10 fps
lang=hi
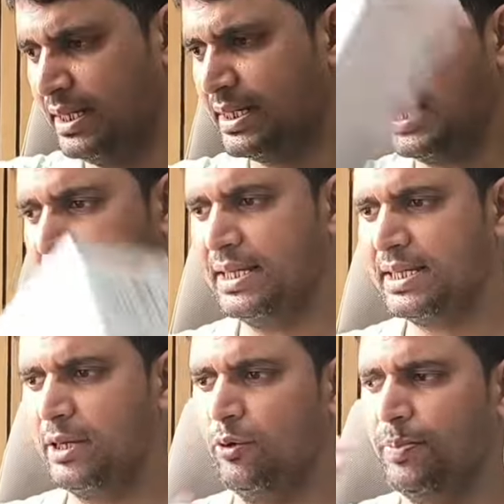इसके
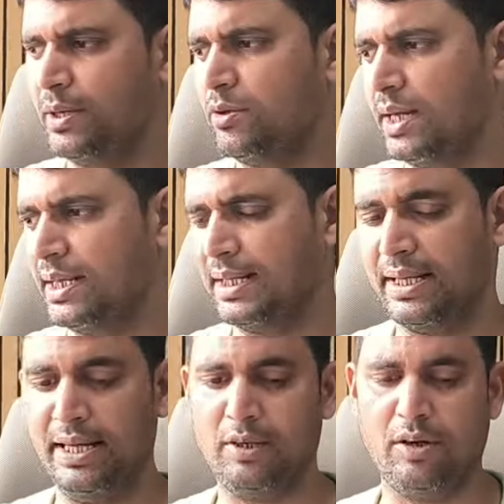इसके ऊपर थोड़ा
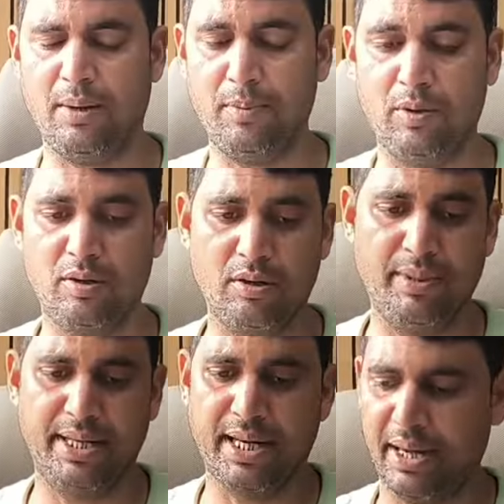जाते हैं तो आप लोगों को
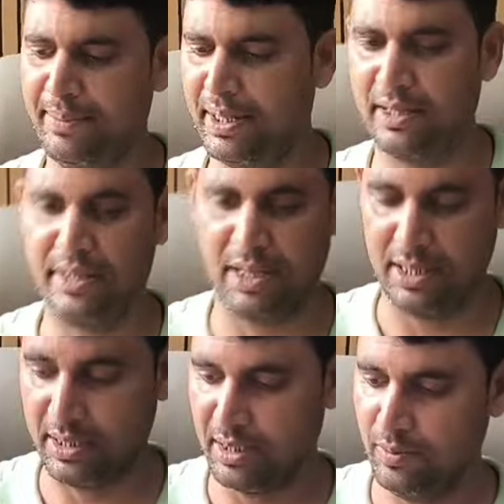मैं डायमंड
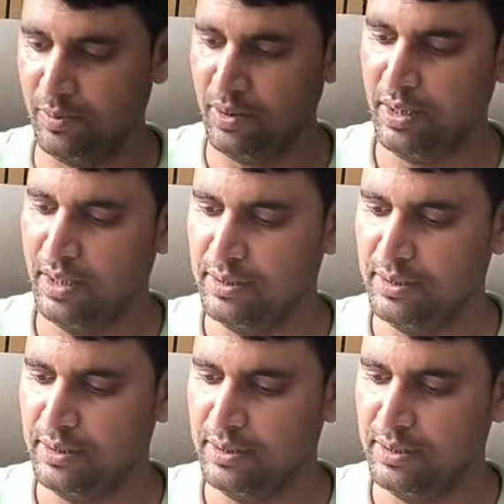दिखा देता हूँ